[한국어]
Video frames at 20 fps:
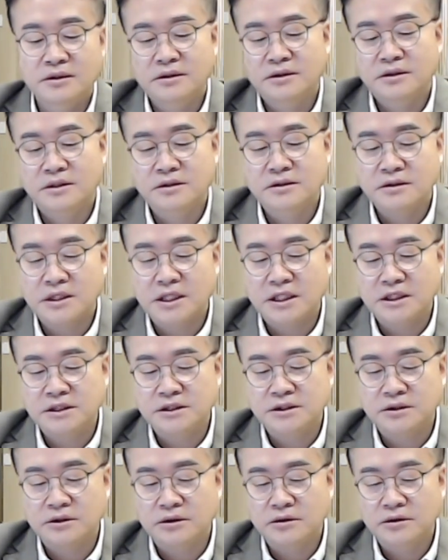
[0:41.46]
그건
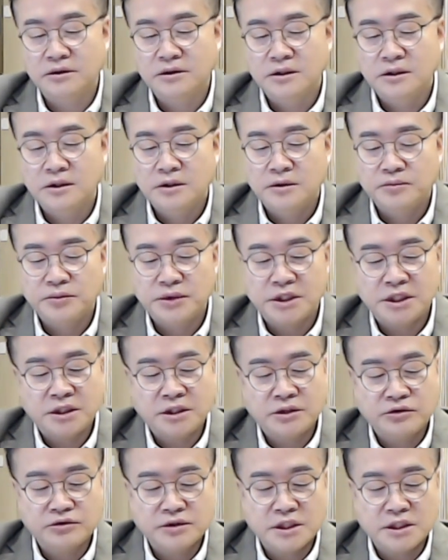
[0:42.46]
아니죠.
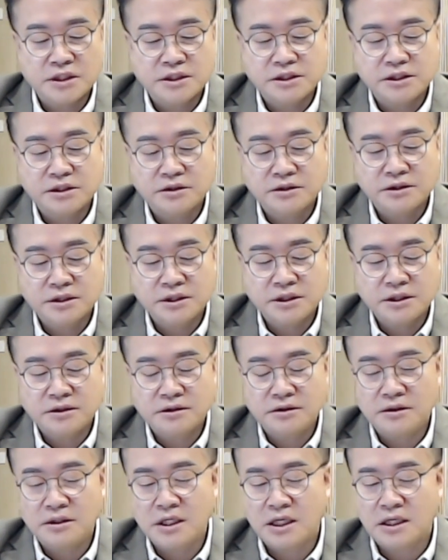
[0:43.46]
비규제 지역이
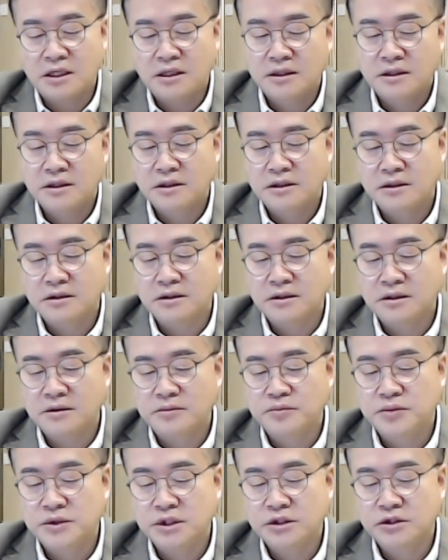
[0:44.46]
뜬다. 어,
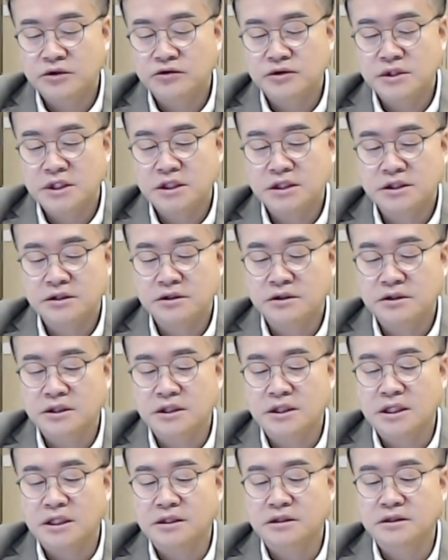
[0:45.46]
비규제
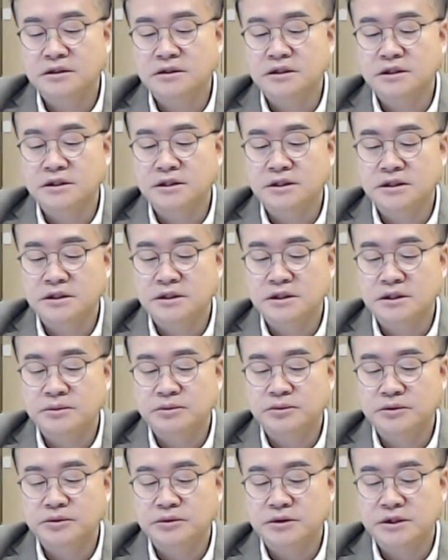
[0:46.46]
지역이라는 이, 이
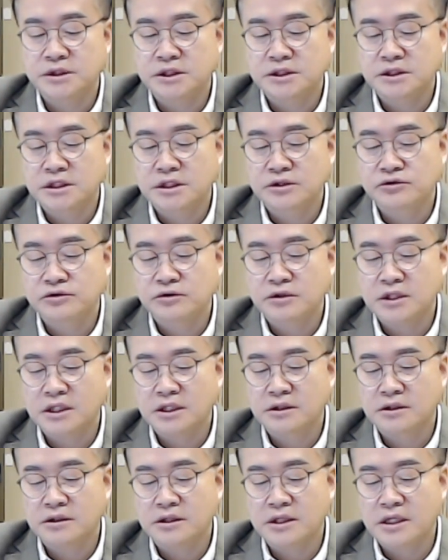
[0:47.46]
부분이 이제 중요한
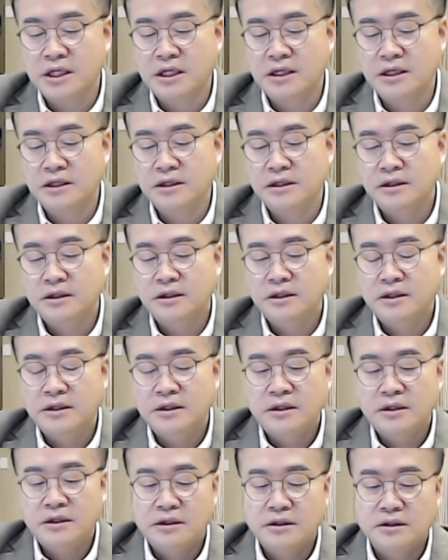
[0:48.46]
건데,
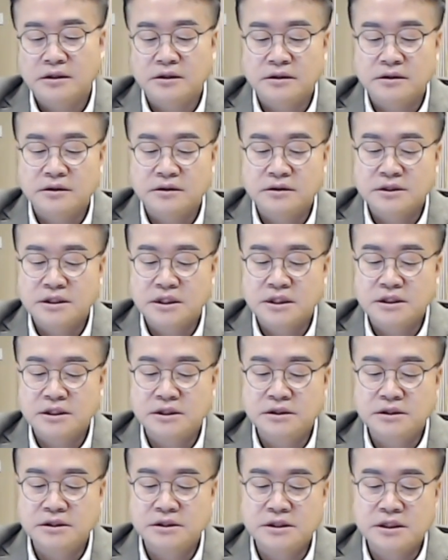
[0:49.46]
어,
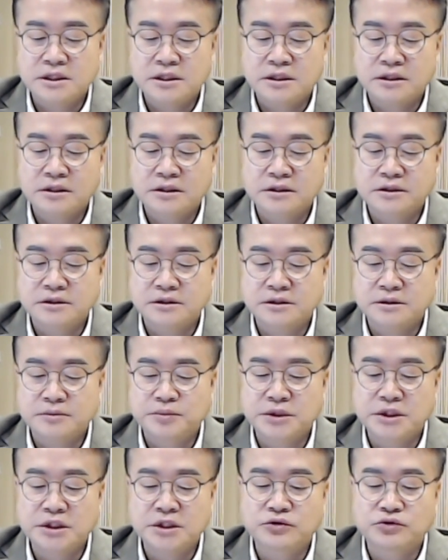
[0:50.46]
사실은 이제 그
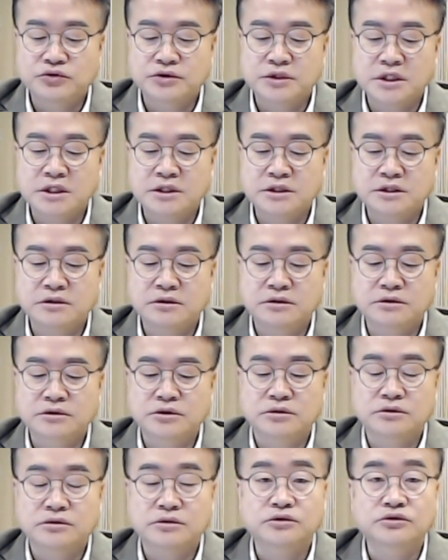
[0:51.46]
비규제 지역
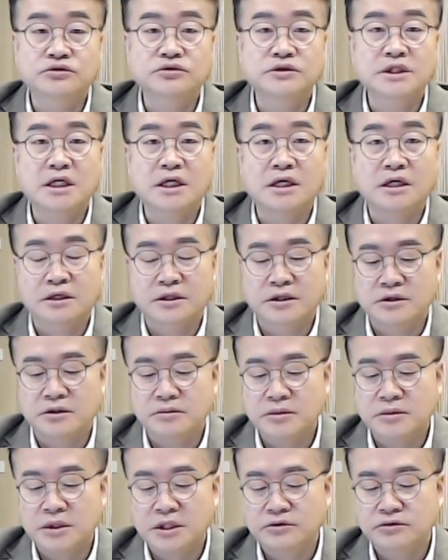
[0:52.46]
쪽으로 투자,
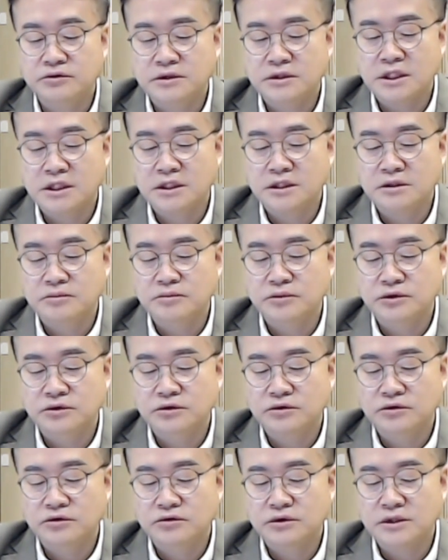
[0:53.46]
경매 투자든
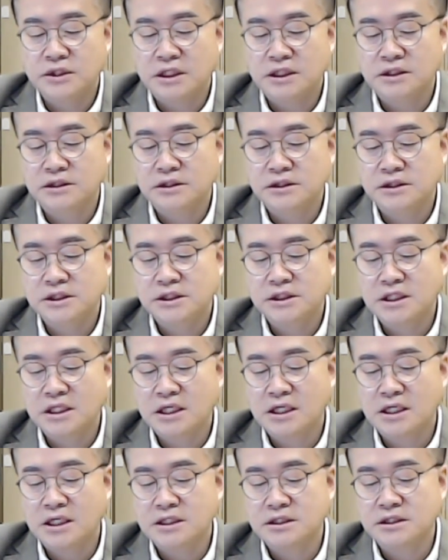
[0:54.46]
무슨 투자든
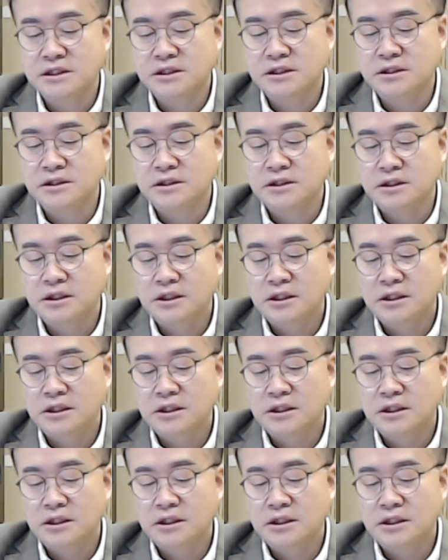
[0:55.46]
시작한 지는